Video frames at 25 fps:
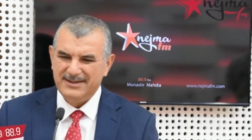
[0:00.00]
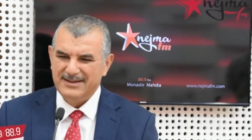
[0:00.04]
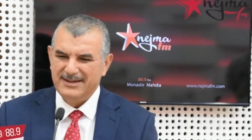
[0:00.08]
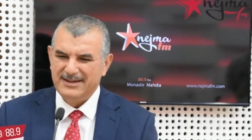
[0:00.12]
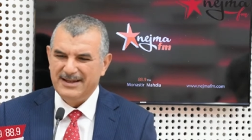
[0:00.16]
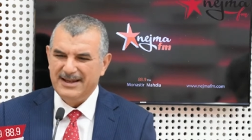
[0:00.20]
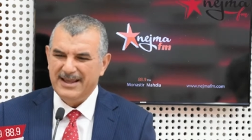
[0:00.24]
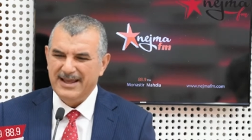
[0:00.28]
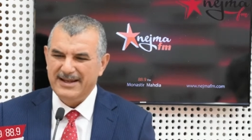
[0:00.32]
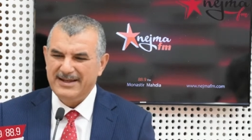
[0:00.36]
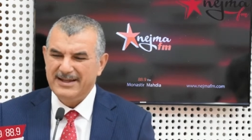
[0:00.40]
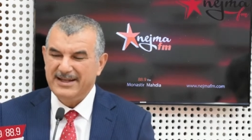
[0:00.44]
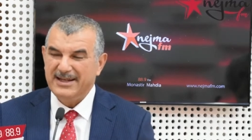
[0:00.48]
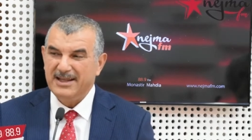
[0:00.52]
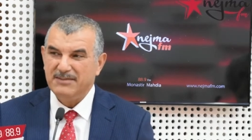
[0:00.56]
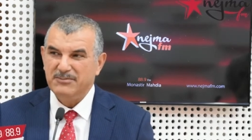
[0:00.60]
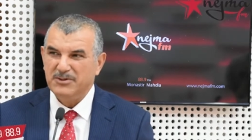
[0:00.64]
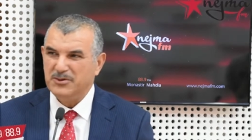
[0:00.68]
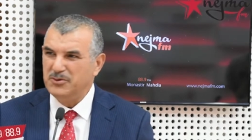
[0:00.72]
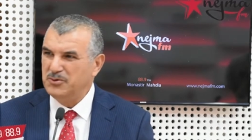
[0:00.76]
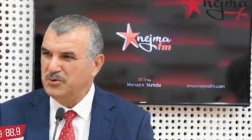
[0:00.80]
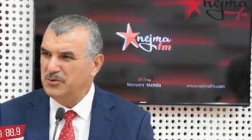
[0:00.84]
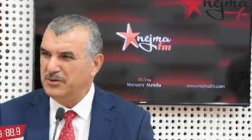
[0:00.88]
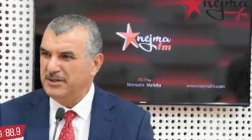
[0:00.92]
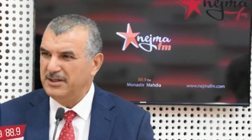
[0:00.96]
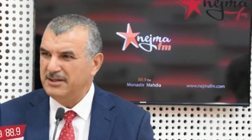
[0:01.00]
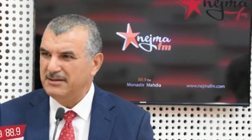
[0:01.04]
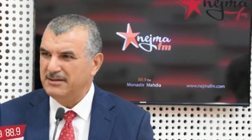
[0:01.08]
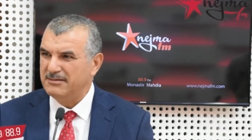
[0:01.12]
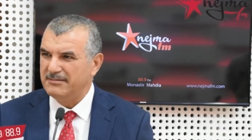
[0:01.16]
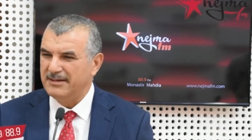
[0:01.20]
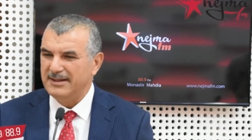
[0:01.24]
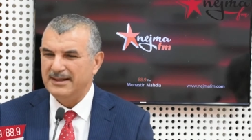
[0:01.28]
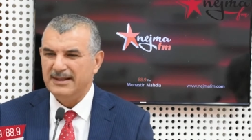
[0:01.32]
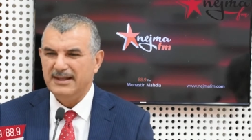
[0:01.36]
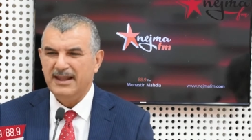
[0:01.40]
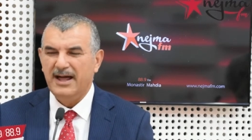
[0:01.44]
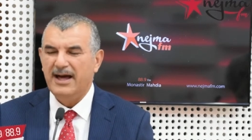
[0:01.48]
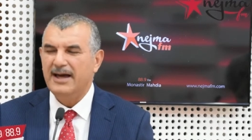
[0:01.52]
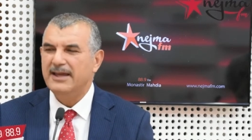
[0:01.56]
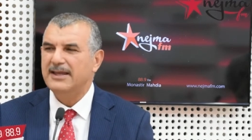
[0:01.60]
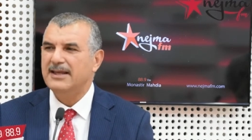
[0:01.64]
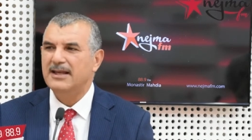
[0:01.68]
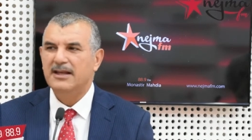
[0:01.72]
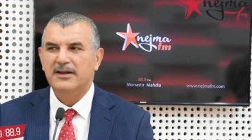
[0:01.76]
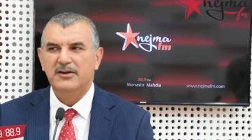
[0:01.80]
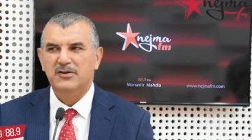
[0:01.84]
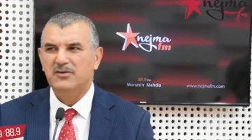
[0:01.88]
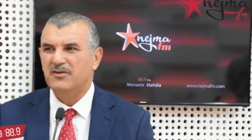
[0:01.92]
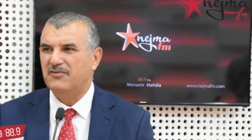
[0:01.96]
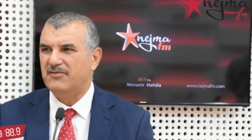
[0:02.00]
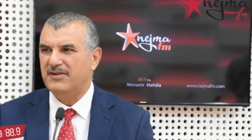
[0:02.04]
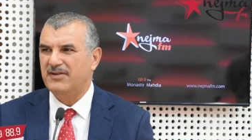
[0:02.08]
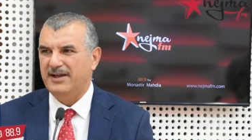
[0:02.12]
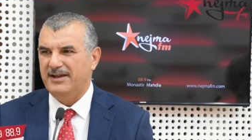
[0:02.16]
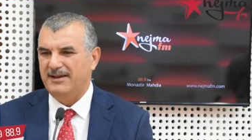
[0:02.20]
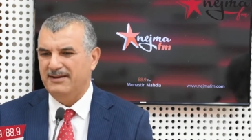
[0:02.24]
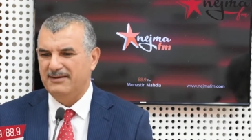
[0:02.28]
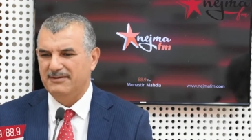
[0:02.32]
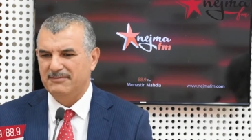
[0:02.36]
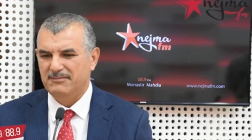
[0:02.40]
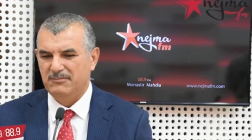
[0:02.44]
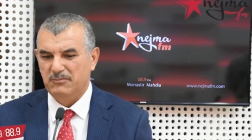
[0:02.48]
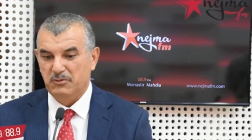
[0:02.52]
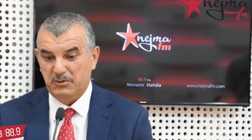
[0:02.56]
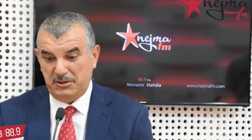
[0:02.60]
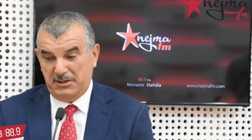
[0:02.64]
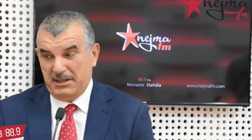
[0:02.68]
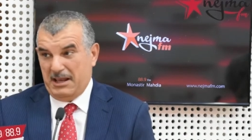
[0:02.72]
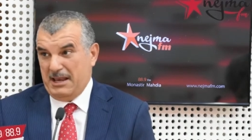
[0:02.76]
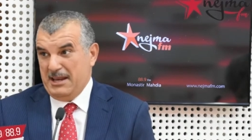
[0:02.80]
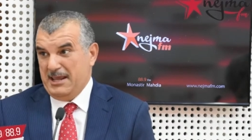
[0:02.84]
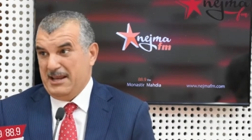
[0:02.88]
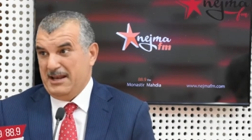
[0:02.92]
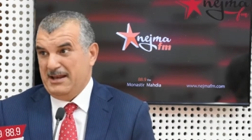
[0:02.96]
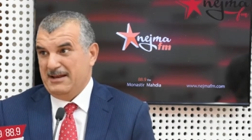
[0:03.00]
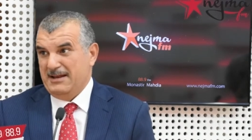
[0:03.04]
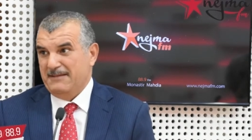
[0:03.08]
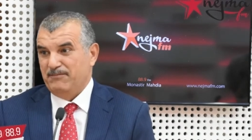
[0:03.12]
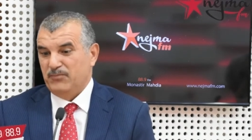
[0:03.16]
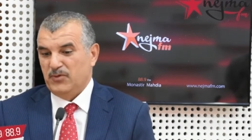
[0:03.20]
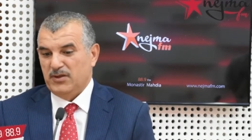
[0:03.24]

لأننا من دونه والله لن نفلح والدليل